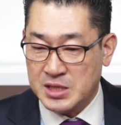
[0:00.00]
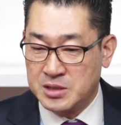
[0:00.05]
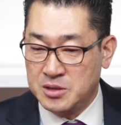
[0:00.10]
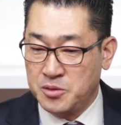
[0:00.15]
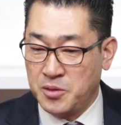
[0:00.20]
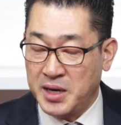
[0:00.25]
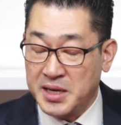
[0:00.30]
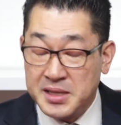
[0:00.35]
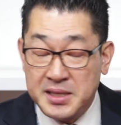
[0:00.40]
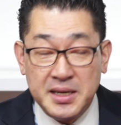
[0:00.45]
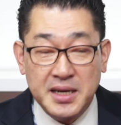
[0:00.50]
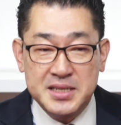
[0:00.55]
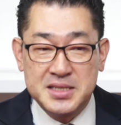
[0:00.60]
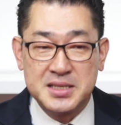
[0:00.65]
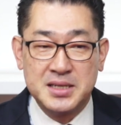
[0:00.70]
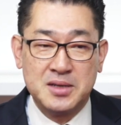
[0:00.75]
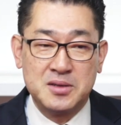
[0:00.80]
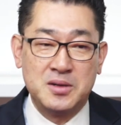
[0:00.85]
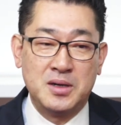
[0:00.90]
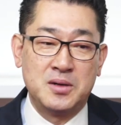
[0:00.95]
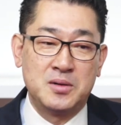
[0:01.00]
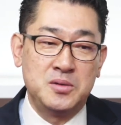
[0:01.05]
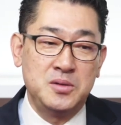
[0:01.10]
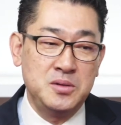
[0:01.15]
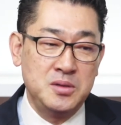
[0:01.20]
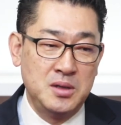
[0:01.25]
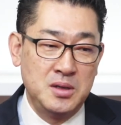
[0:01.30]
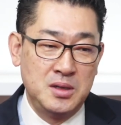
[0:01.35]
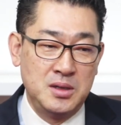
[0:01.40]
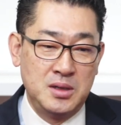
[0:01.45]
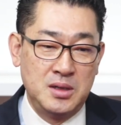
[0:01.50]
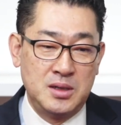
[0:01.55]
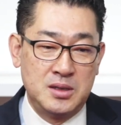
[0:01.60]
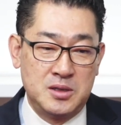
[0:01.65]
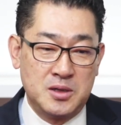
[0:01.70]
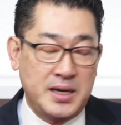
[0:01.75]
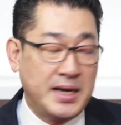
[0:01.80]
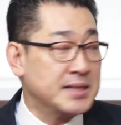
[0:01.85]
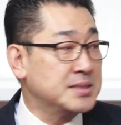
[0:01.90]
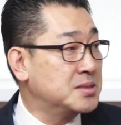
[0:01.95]
화이팅 하시라고 하고 그냥
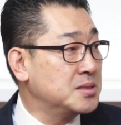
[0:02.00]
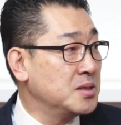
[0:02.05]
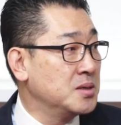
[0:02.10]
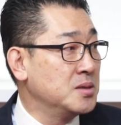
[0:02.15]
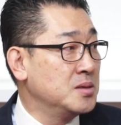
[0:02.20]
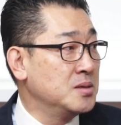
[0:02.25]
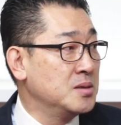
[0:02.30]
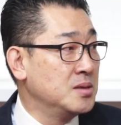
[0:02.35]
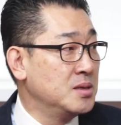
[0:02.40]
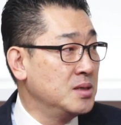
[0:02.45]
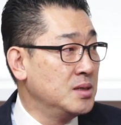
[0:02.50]
갔어요.